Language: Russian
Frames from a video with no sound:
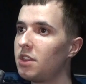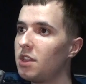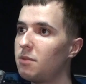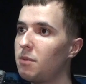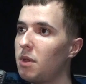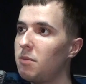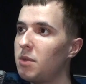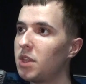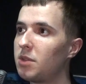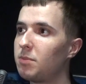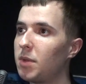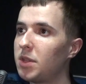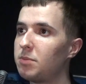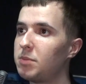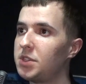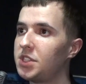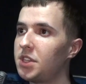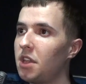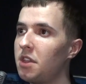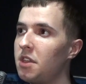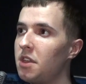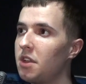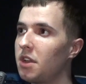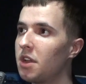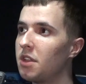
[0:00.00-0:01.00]
на момент
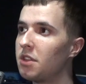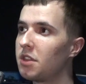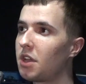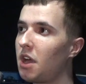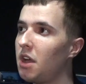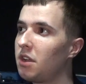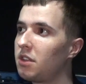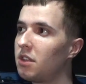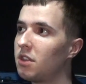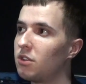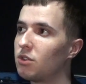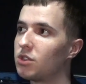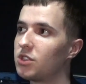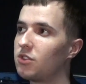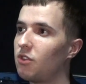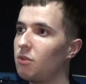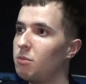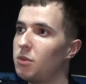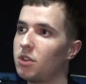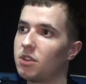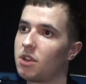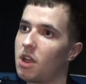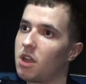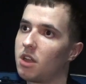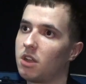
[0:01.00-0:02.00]
подписания контракта, но с того
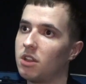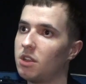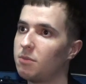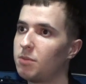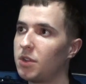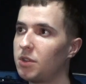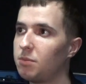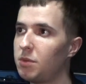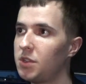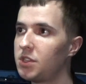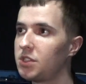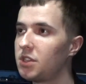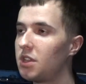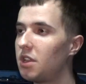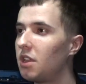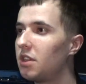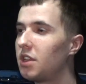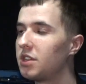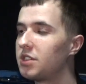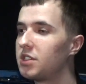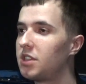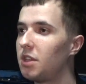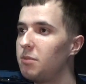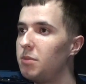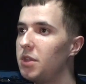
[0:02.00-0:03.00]
момента, как она подписана,
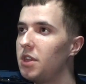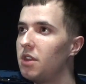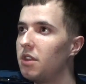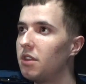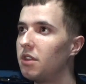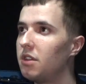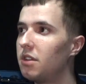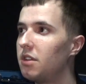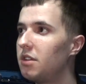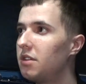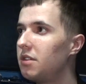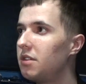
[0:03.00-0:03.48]
она стабильна.